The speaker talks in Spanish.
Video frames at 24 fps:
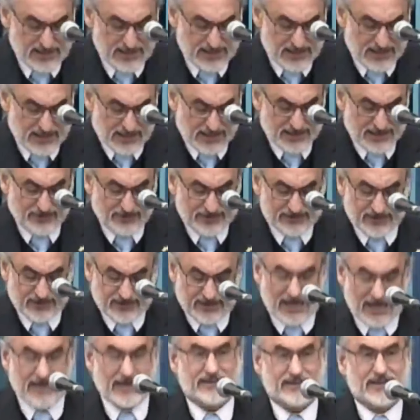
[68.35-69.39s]

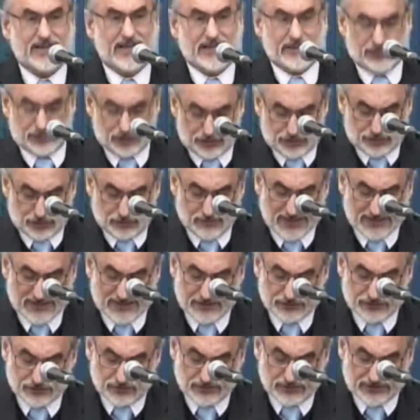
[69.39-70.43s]
Reivindicar este hecho y su
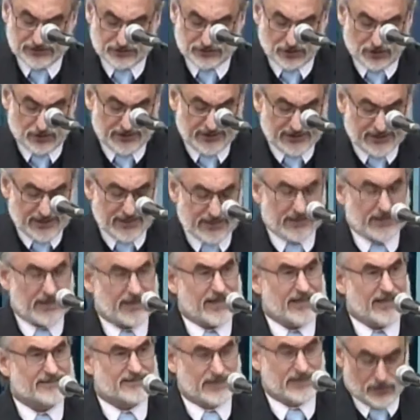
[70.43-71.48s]
magnitud histórica
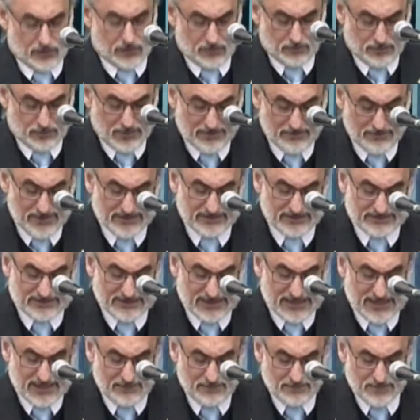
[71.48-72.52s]
enriquece y
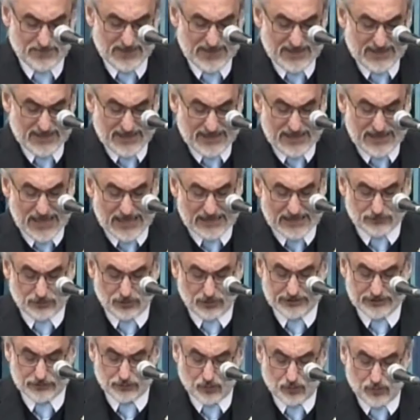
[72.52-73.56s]
complementa el acto
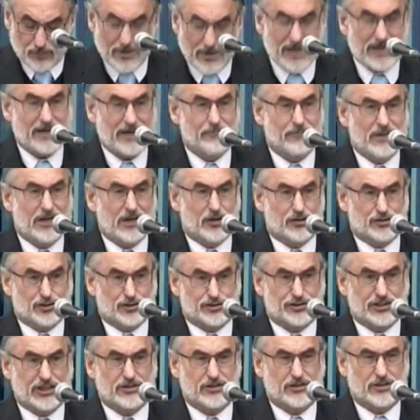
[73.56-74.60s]
de Tucumán en
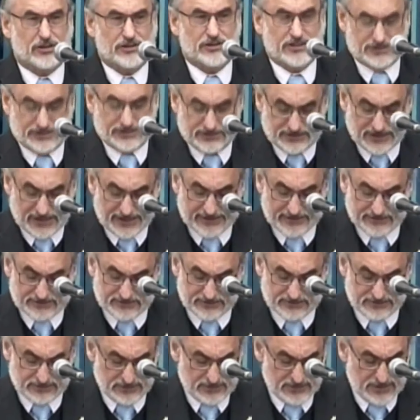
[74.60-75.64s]

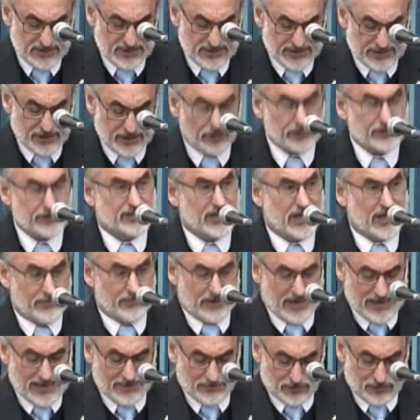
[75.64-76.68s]
1816, que hoy
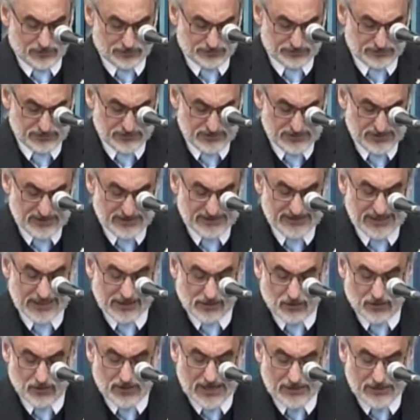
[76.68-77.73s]
celebramos, y
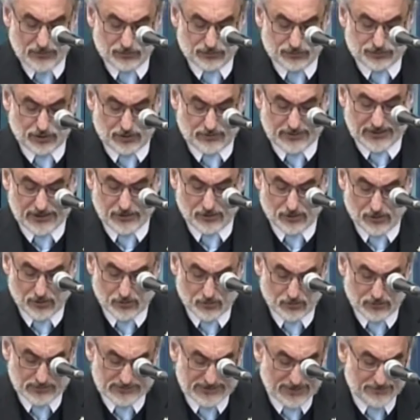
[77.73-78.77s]
arroja luz sobre los
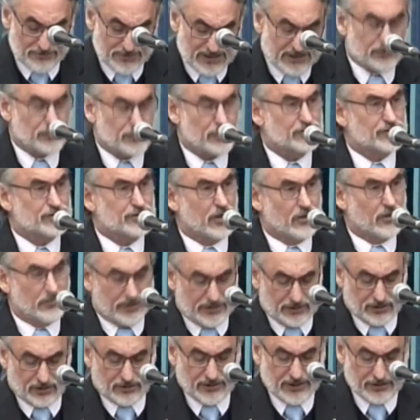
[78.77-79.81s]
ocultamientos y
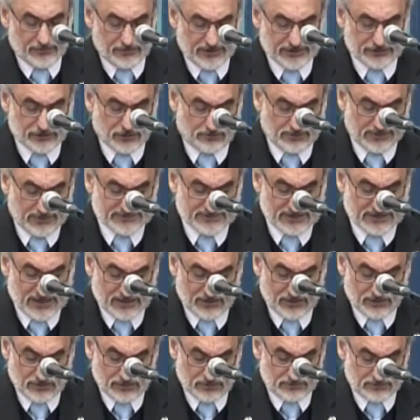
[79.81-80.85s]
olvidos de nuestro
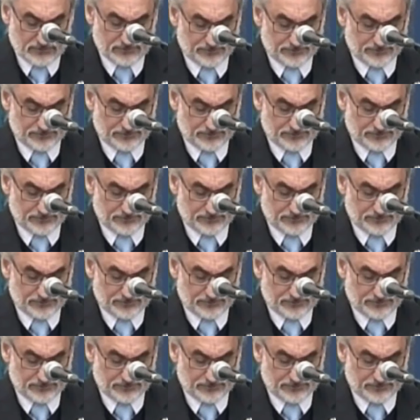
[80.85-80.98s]
pasado.